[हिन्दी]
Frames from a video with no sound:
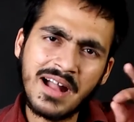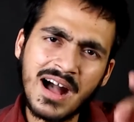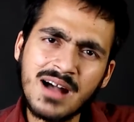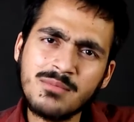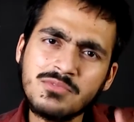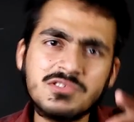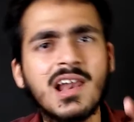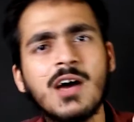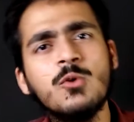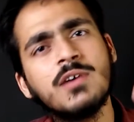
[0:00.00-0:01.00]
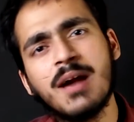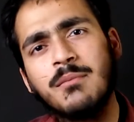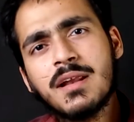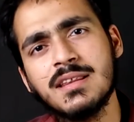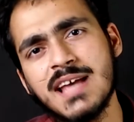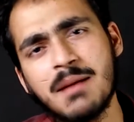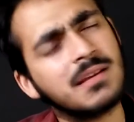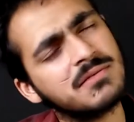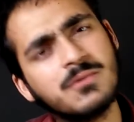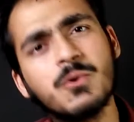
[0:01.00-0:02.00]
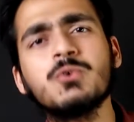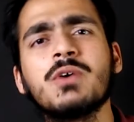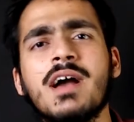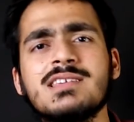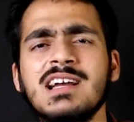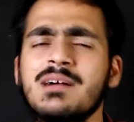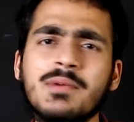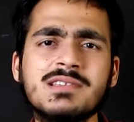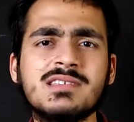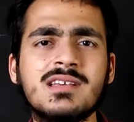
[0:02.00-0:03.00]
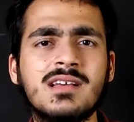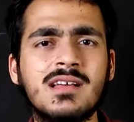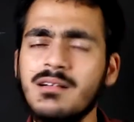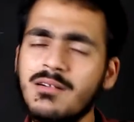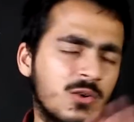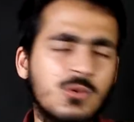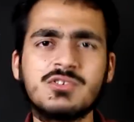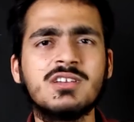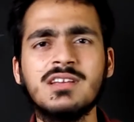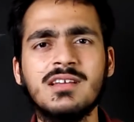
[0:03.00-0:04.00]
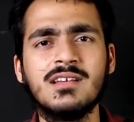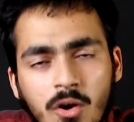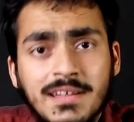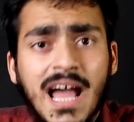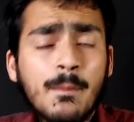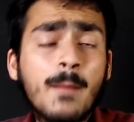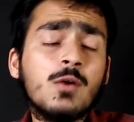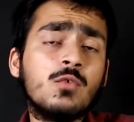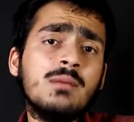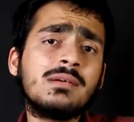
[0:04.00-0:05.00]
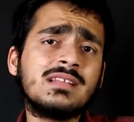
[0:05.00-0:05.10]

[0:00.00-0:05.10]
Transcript: काम चलाऊ कैमरा दिया गया मतलब सिर्फ फोटो खींच लेगा बस और कुछ नहीं और यहाँ पे आपको वही